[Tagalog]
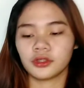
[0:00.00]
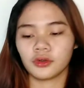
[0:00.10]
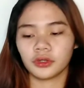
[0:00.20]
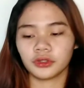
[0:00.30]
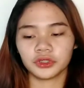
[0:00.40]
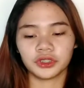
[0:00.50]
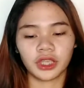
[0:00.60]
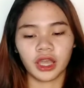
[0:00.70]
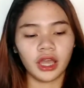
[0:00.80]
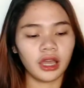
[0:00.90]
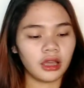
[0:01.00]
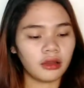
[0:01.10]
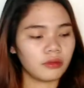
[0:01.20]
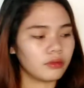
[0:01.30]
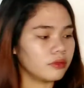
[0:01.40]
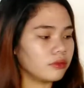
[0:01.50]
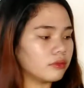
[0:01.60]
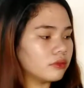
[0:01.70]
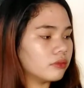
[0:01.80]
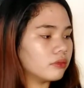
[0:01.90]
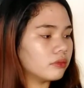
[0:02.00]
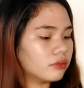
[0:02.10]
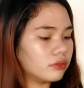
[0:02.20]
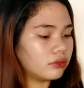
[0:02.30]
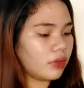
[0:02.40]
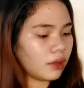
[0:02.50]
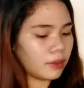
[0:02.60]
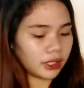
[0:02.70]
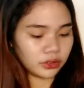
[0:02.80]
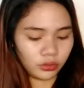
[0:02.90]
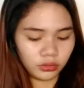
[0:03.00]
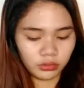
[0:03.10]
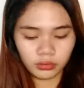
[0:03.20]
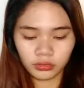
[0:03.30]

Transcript: So, ito siya. Mahaba to?